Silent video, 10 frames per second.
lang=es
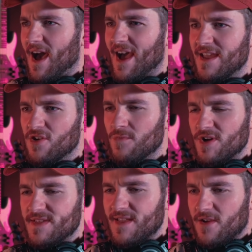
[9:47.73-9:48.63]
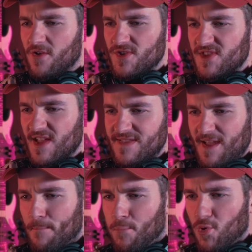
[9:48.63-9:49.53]
Hay como este
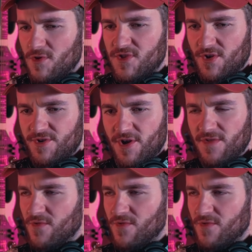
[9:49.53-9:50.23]
constante pulso, ¿no?